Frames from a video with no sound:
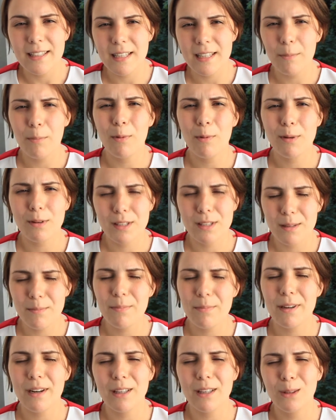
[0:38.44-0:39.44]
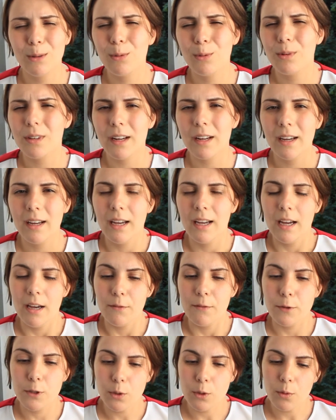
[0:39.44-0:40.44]
запоры, температура,
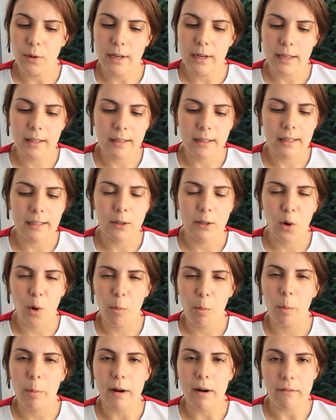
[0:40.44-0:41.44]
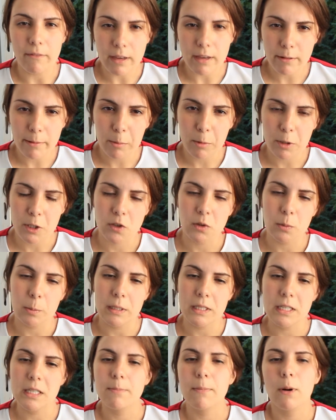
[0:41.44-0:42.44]
все это легко поправим, можете
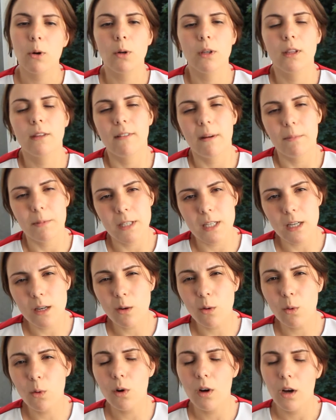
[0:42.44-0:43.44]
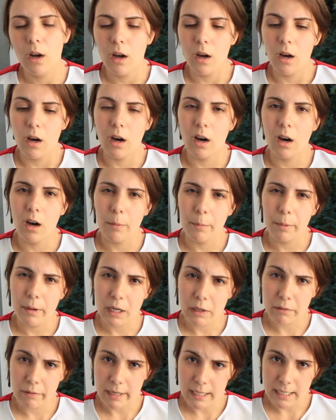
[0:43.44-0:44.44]
прийти спокойно в аптеку, а,
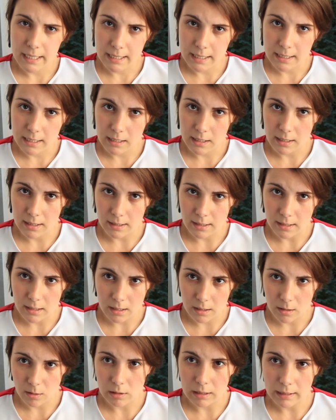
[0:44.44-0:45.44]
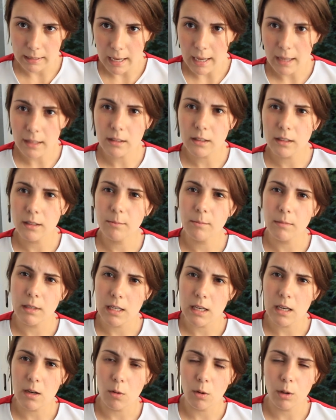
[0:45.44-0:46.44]
поговорить с э, консультантом,
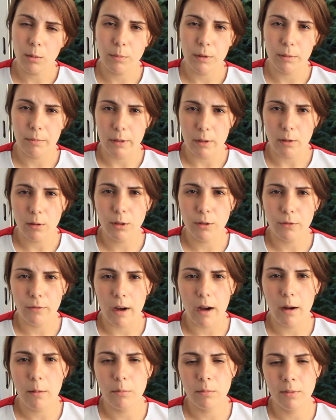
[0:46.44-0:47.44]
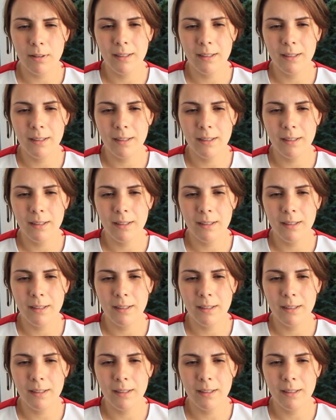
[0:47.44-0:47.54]
и он подберет вам